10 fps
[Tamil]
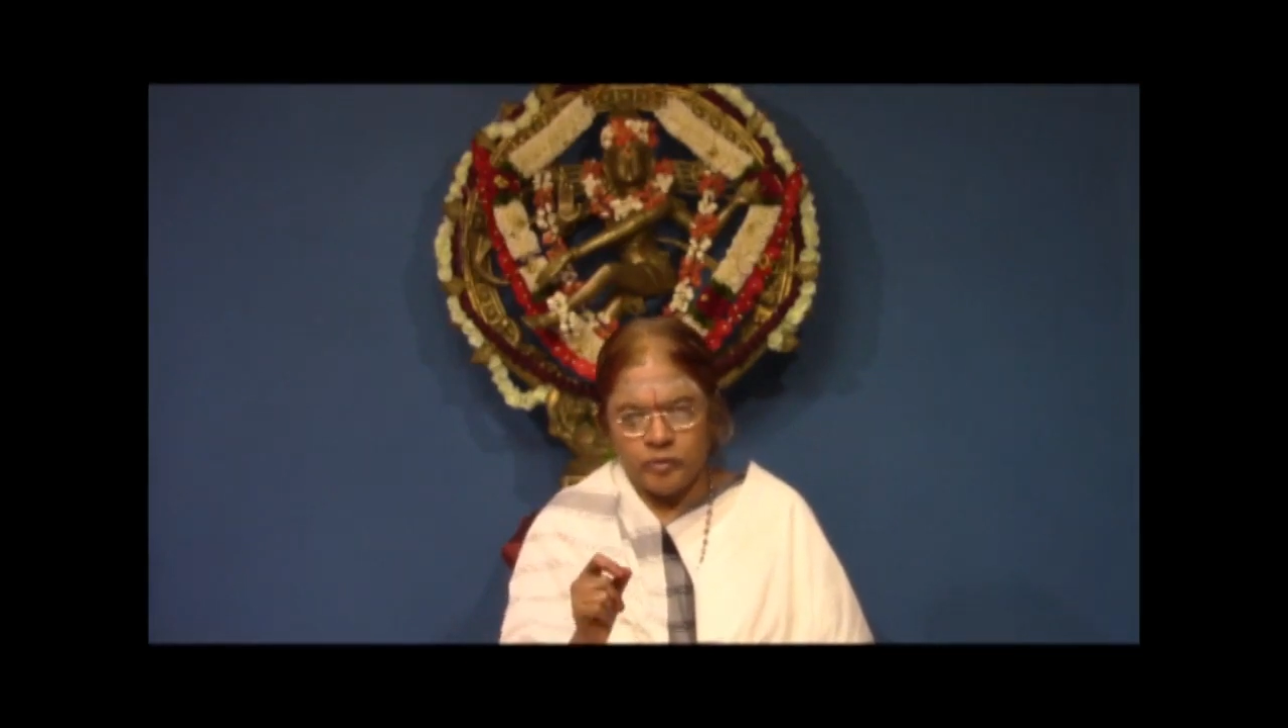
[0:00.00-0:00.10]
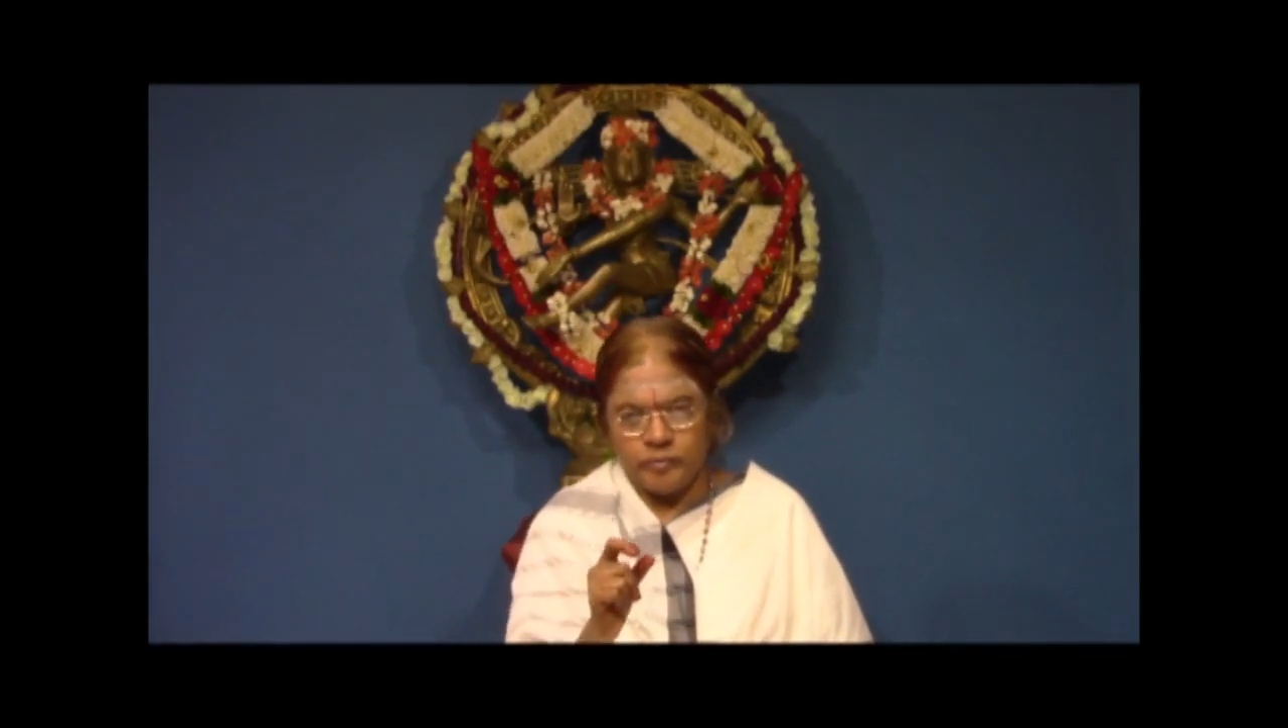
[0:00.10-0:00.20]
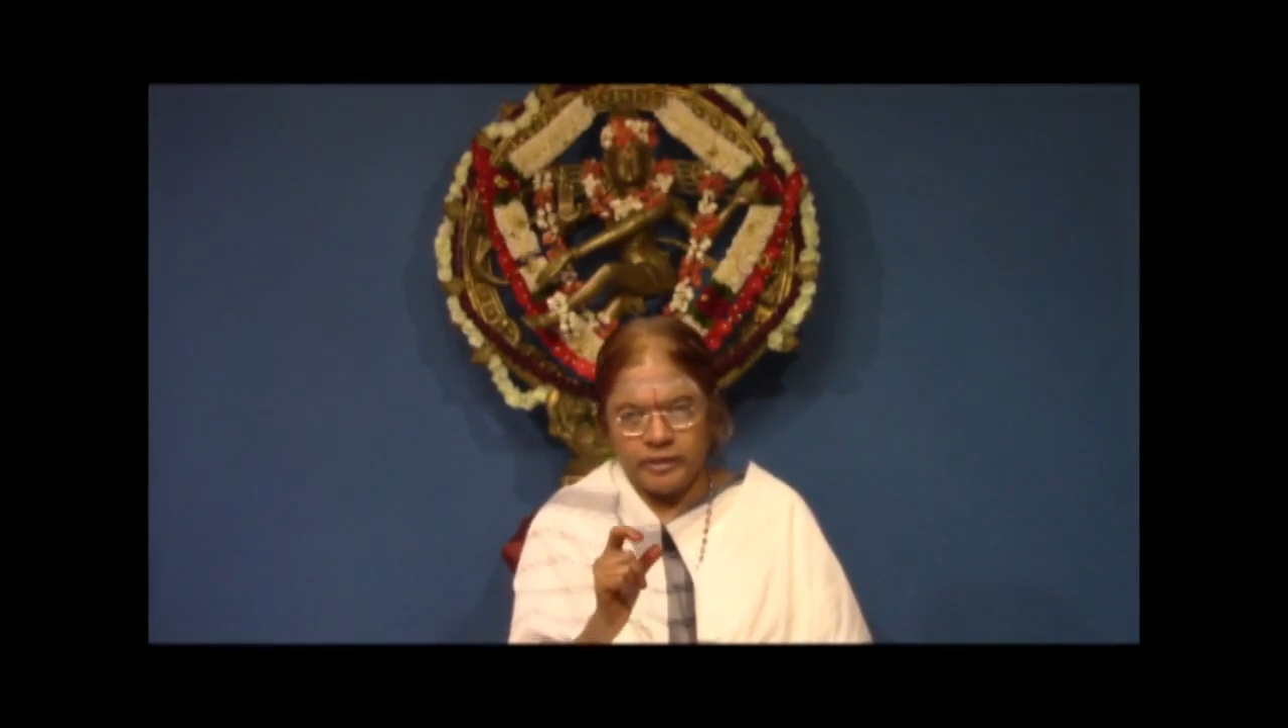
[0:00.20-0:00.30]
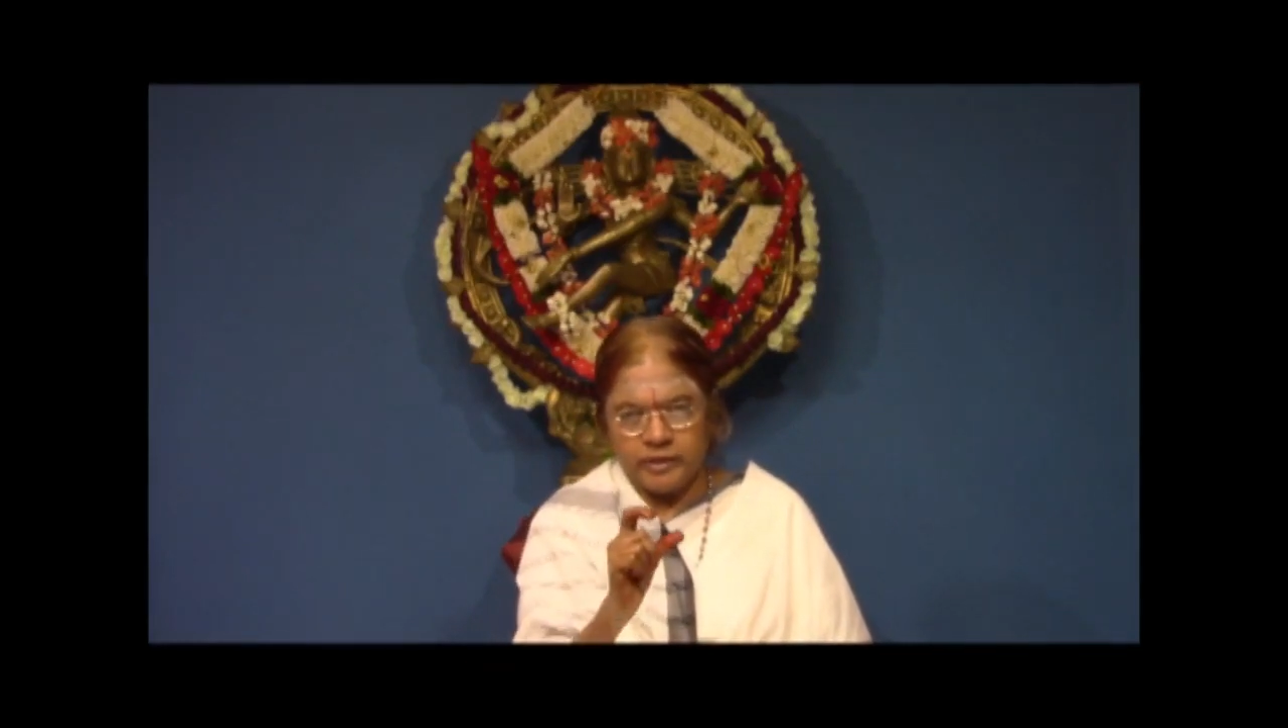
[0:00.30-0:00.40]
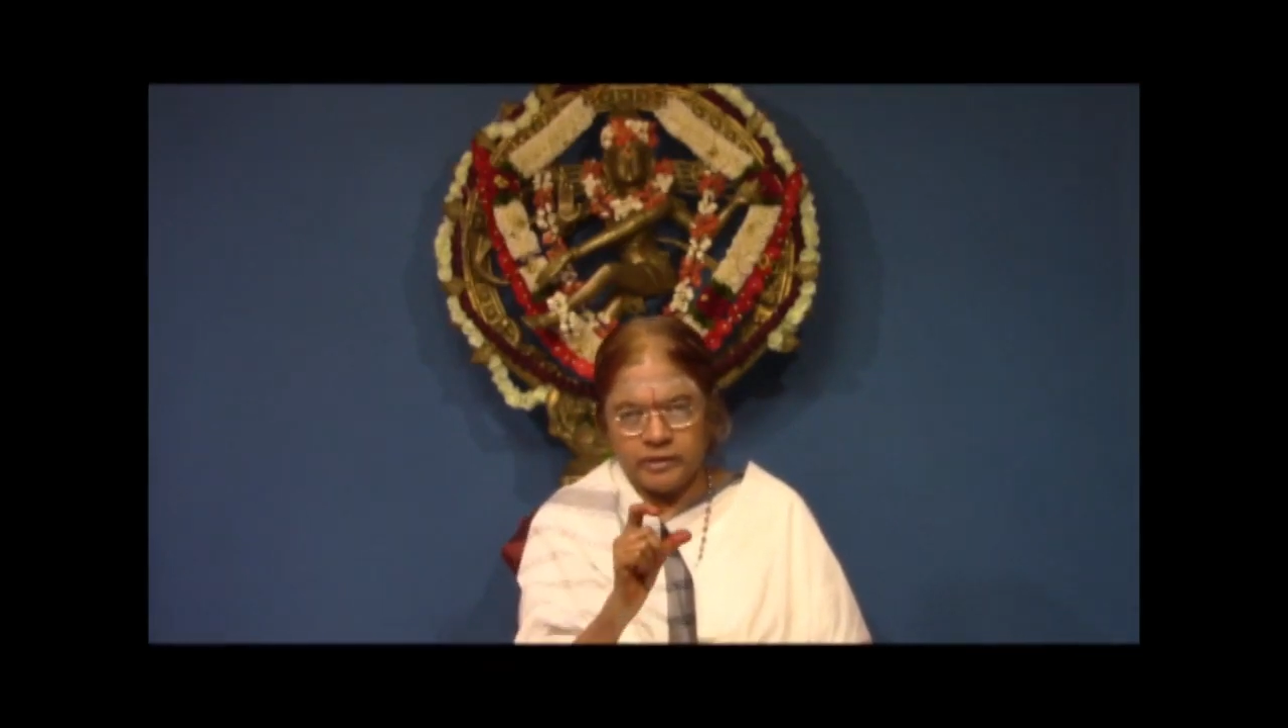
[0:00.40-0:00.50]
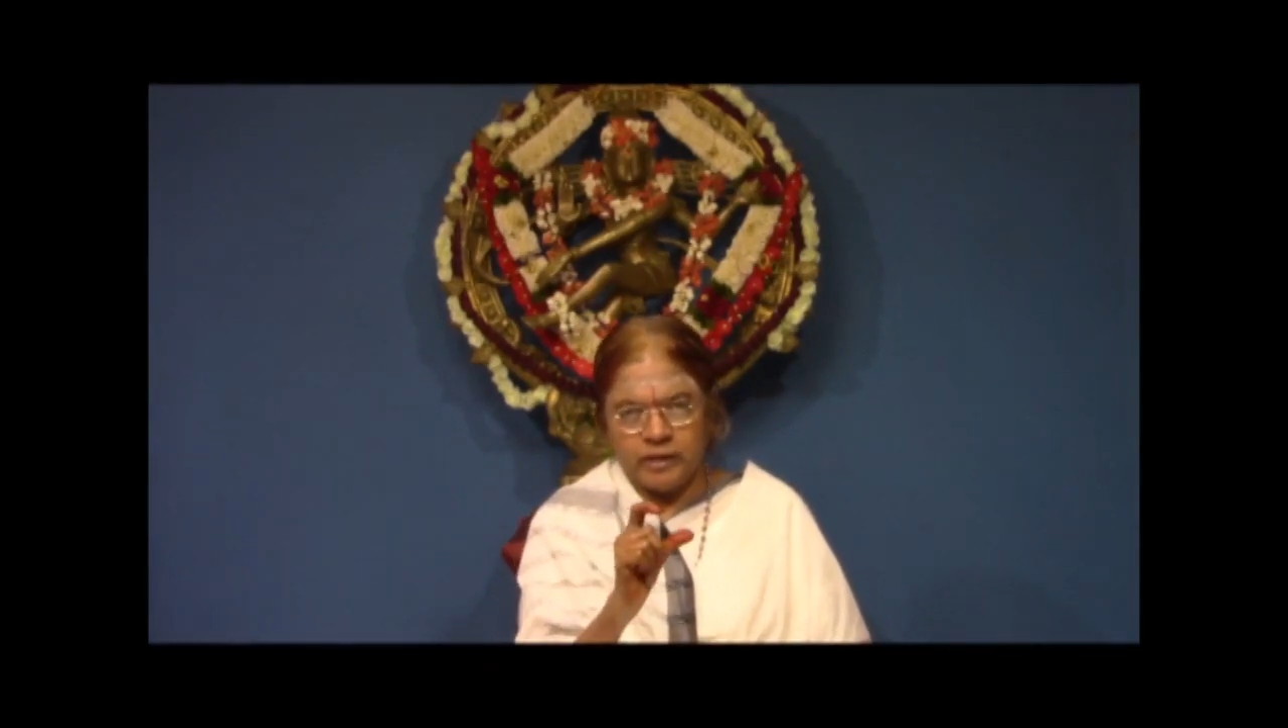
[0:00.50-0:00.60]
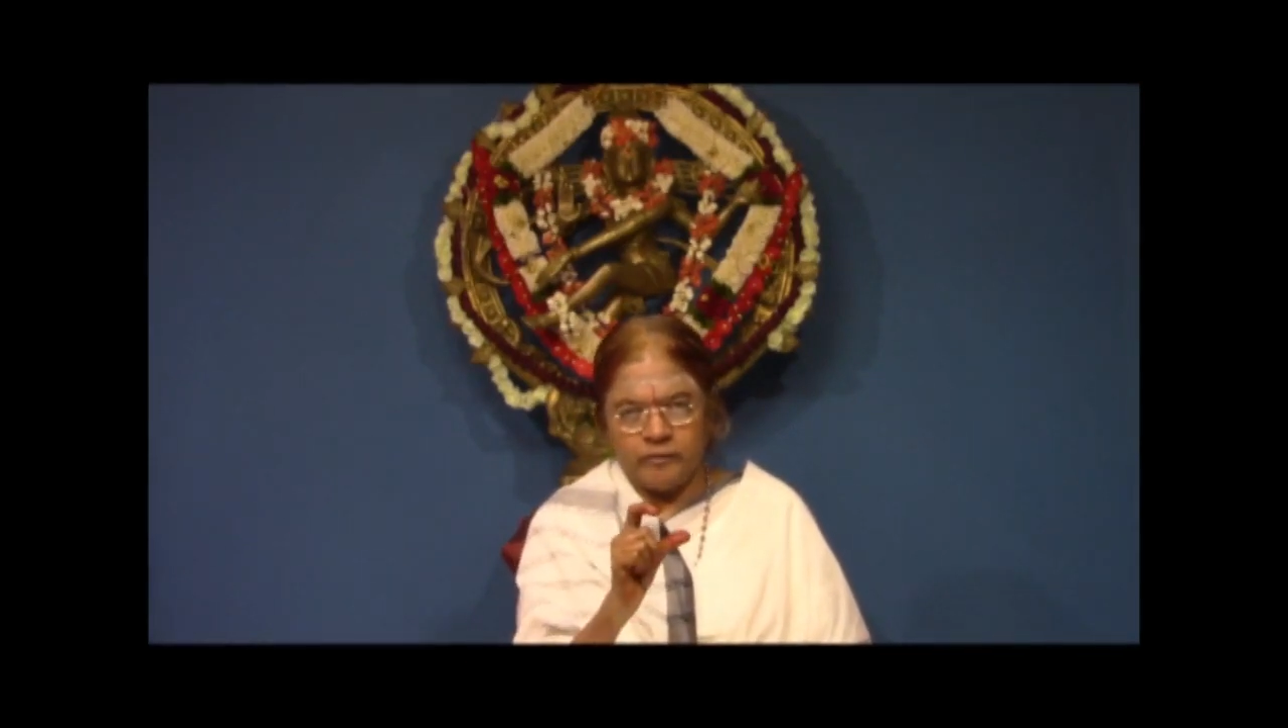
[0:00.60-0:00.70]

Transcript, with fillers: ஒரு மந்திரத்தை